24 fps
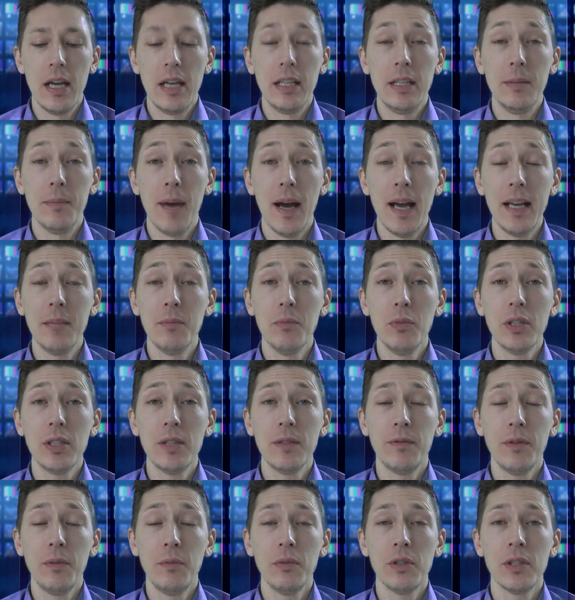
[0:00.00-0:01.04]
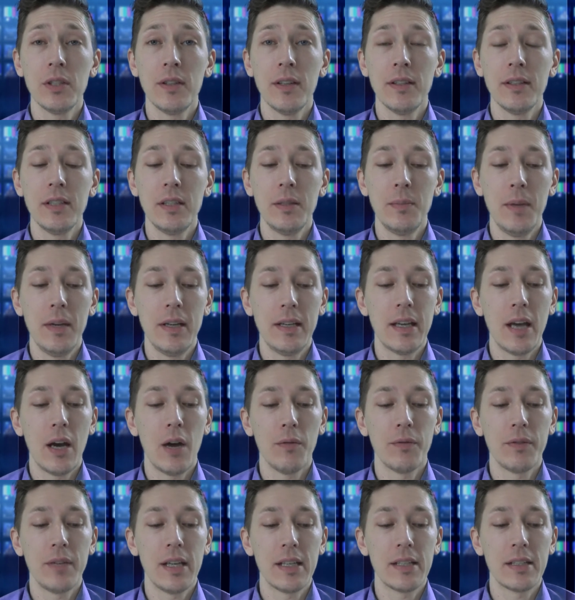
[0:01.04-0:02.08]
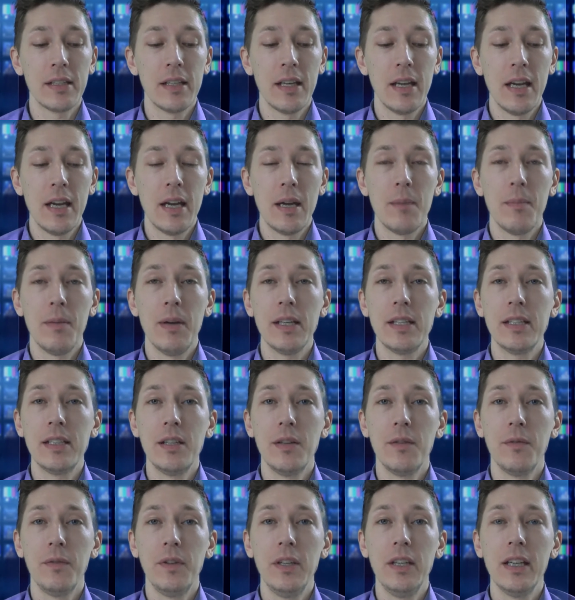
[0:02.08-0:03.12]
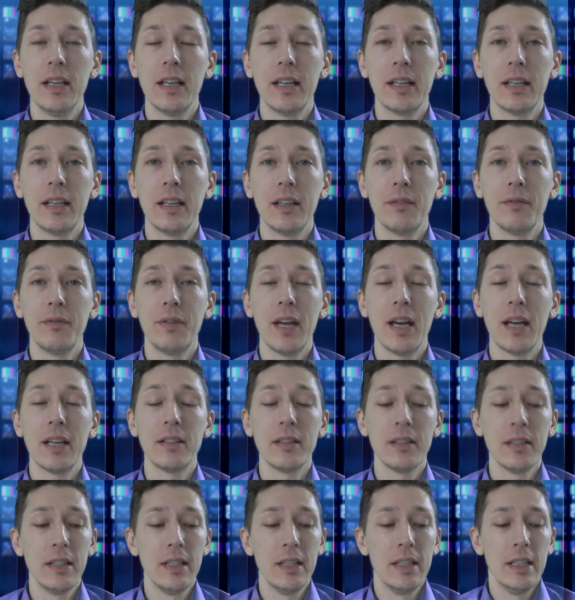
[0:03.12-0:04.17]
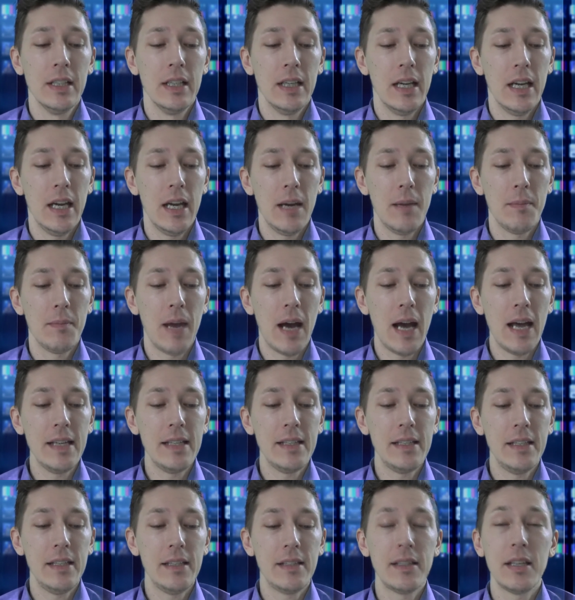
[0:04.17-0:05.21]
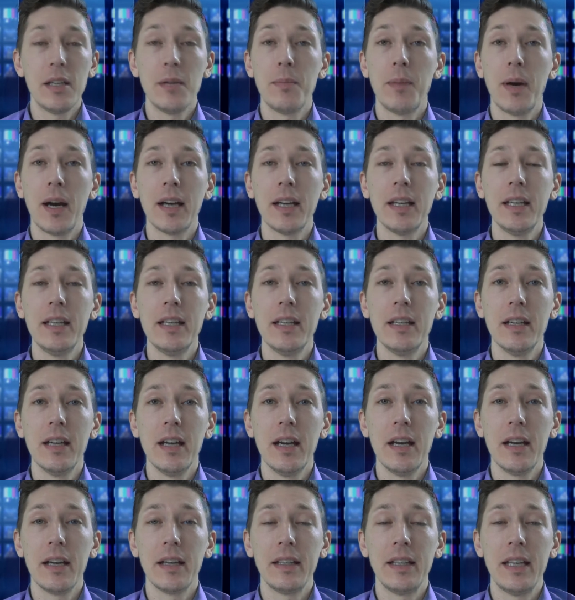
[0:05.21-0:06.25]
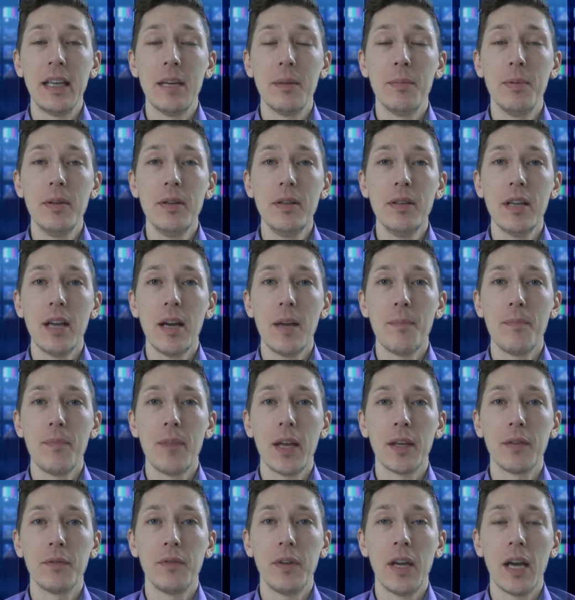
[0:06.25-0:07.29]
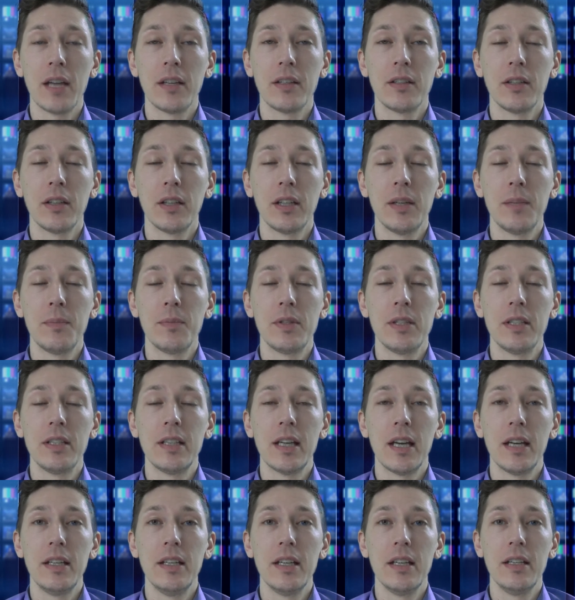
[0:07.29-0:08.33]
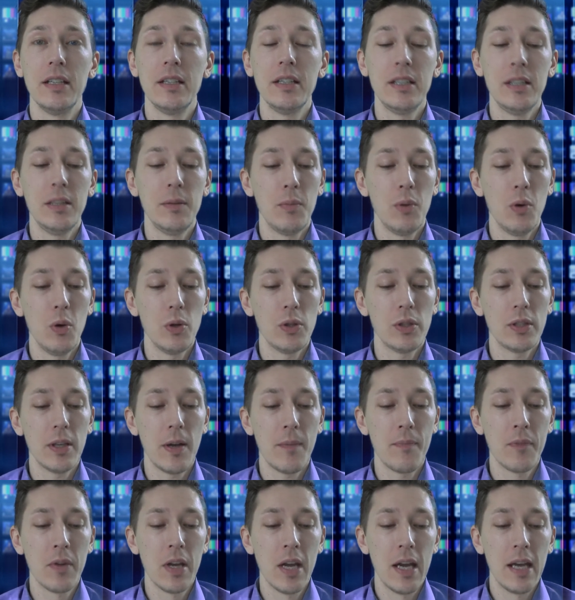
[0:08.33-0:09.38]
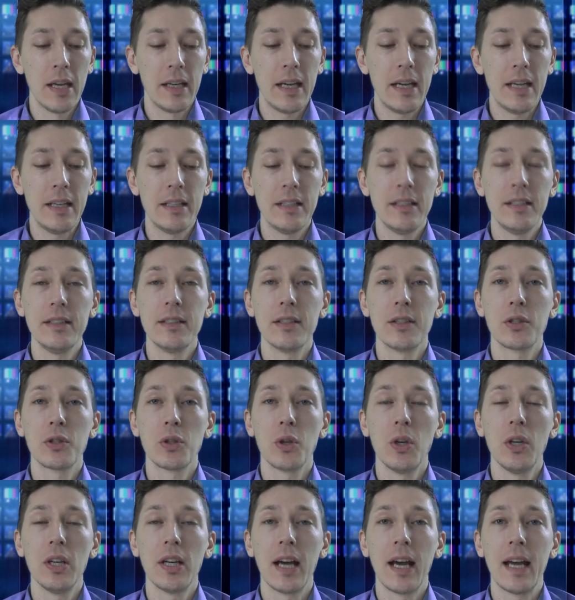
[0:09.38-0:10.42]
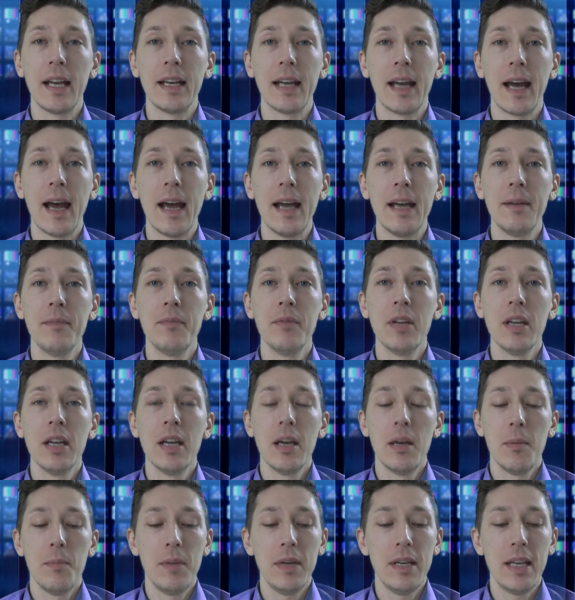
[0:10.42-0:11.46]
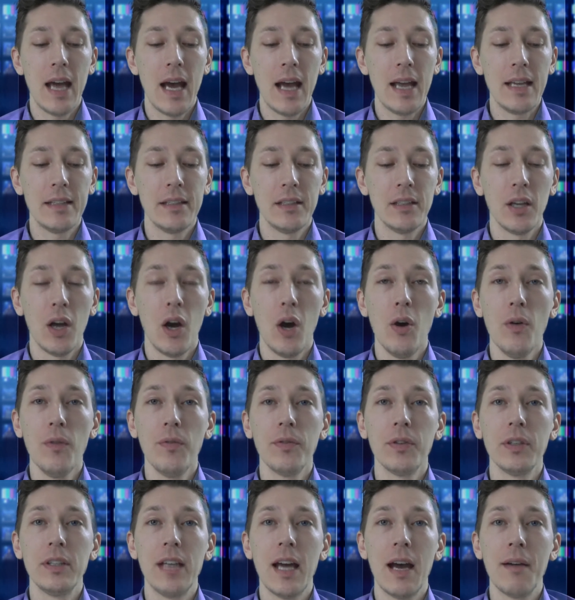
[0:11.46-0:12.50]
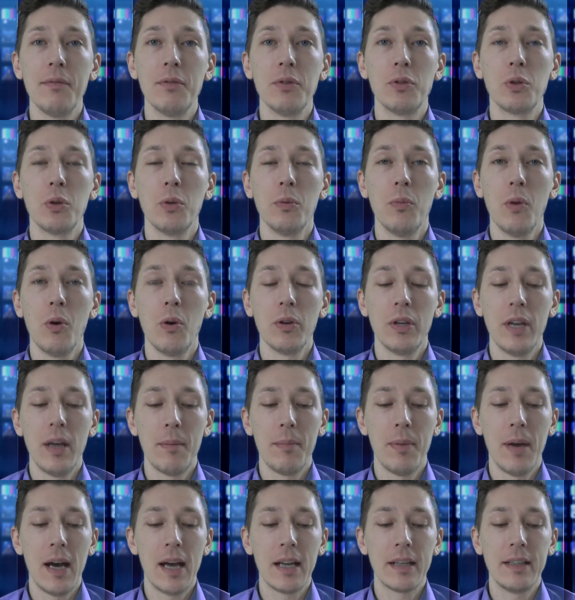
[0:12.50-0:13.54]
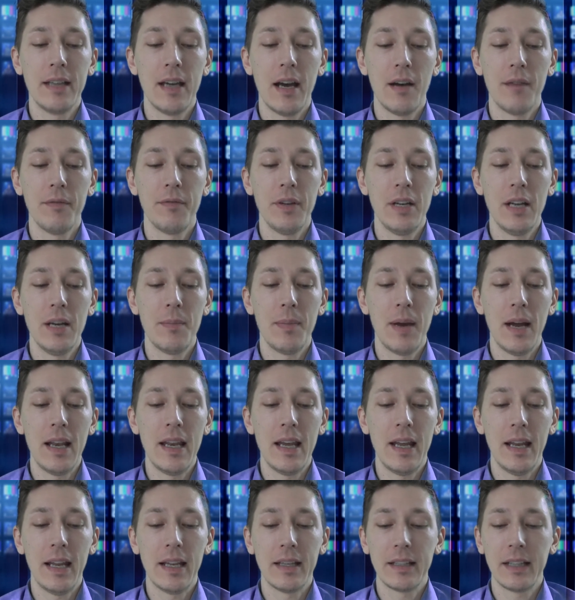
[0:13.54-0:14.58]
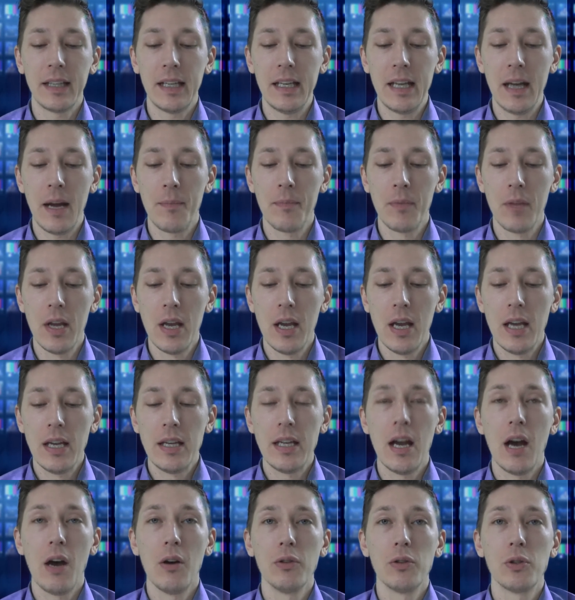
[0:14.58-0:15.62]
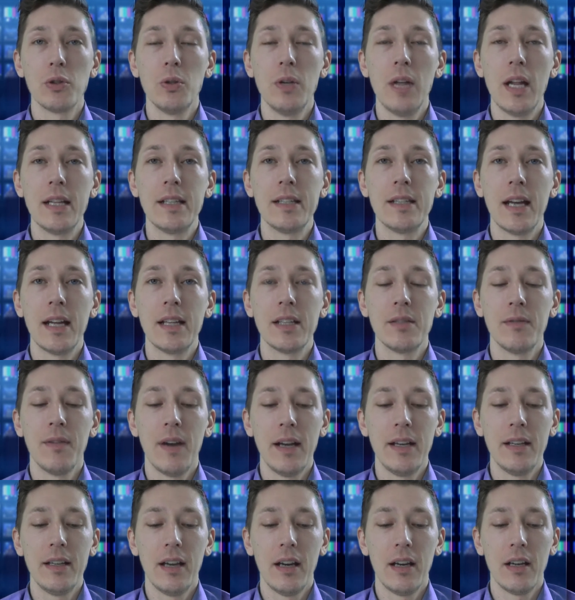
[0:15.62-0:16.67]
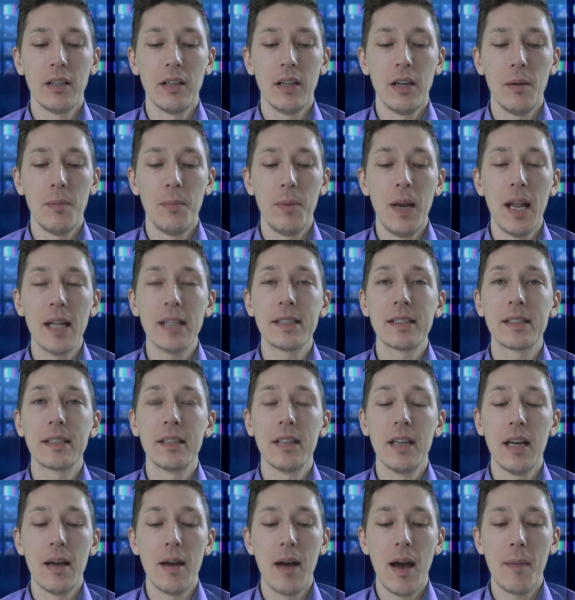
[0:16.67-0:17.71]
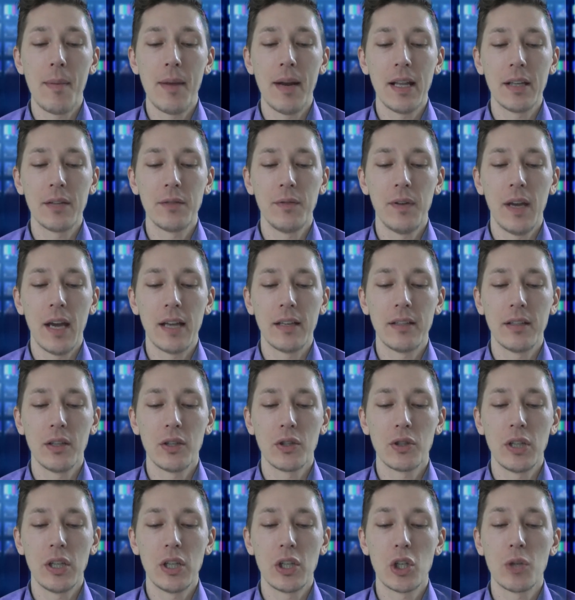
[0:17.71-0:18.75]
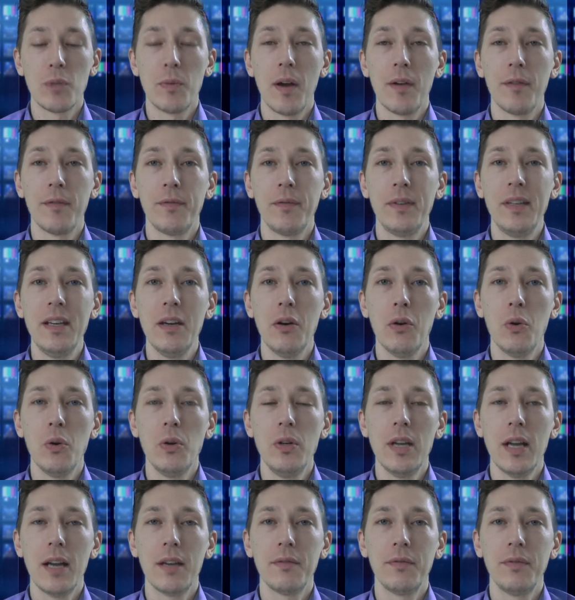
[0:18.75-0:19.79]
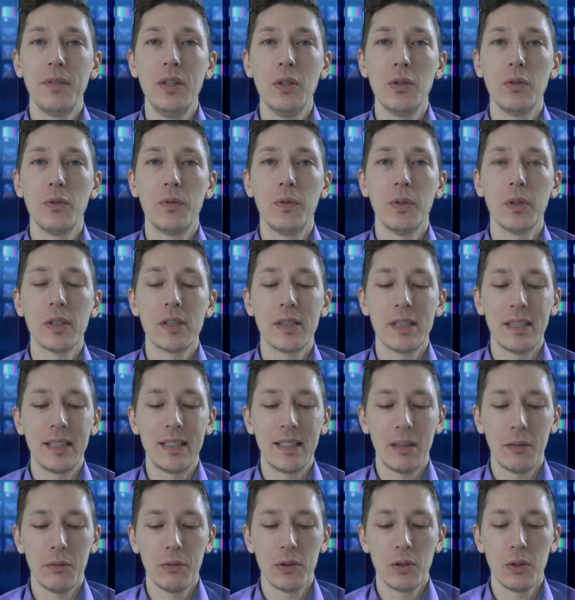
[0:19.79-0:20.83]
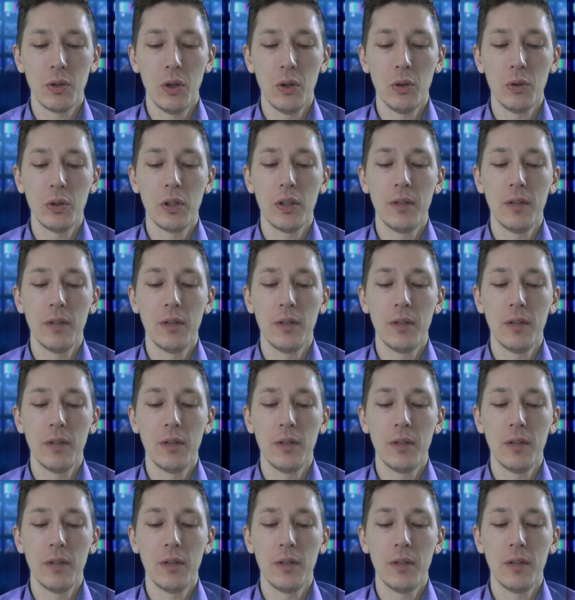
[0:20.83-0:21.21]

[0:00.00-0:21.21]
Die beiden müssen 25 Meter auf das beste vierjährige Pferd ähm, Icy Separi äh, geben. Ähm, das Pferd gibt sich ja hier nicht die Blöße, geht in dieses tolle Rennen rein mit Eisen drauf. David Toumont der Partner, Philipp Aller der Trainer. Ja, und zuletzt sein zweiter äh, Platz, äh, aber das Pferd steht schon bei 444.000 Euro